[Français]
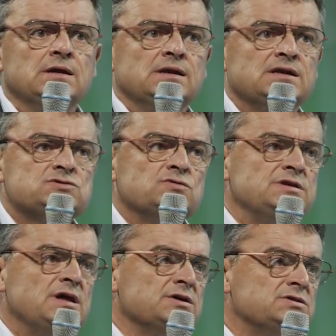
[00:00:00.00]
la
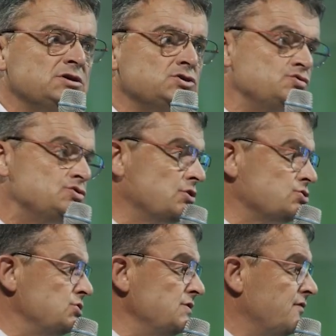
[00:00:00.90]
solidarité, juste un
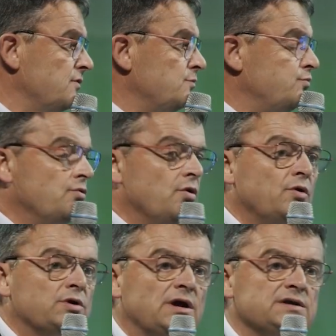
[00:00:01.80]
chiffre pour
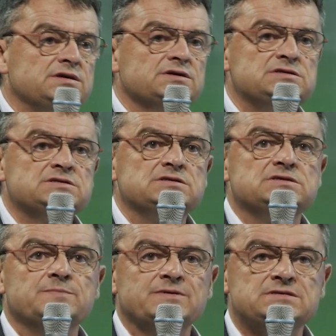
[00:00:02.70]
euh, caractériser ce qui
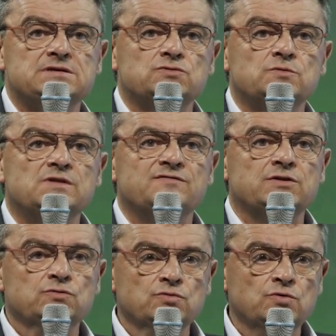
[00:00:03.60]
s'est passé en
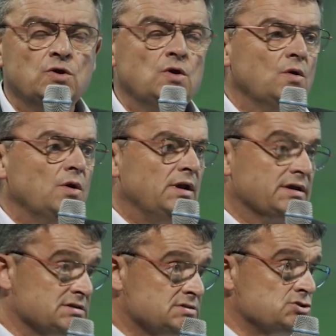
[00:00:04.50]
2022. La
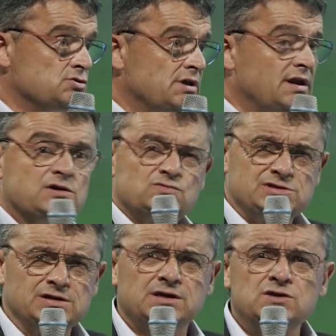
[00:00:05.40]
Caisse régionale a
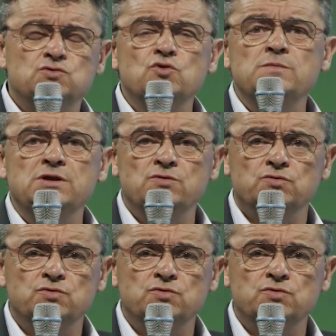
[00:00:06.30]
consacré 2 millions